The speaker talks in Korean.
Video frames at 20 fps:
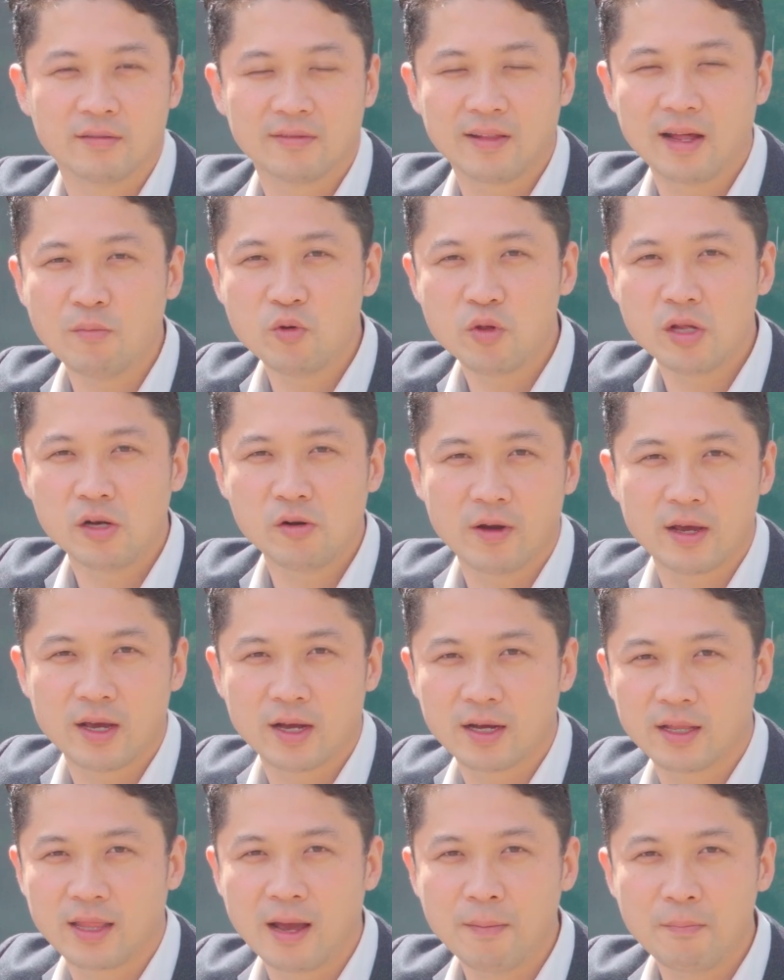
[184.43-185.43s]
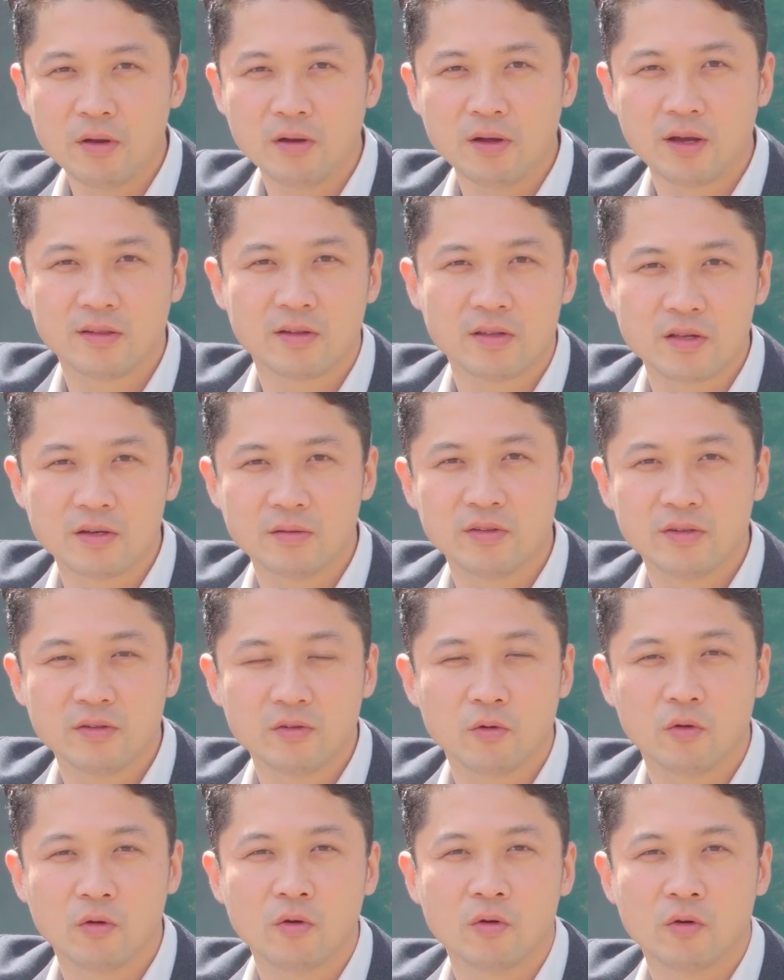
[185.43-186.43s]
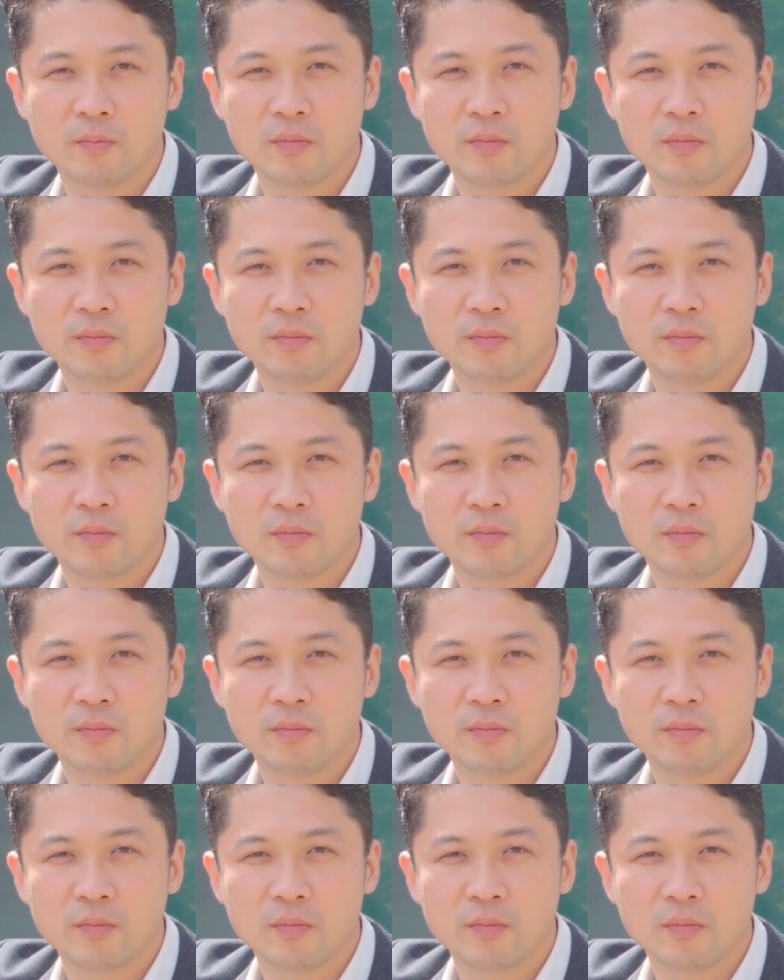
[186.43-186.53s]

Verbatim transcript: 사무실과 약간 합병해서 지금 쓰고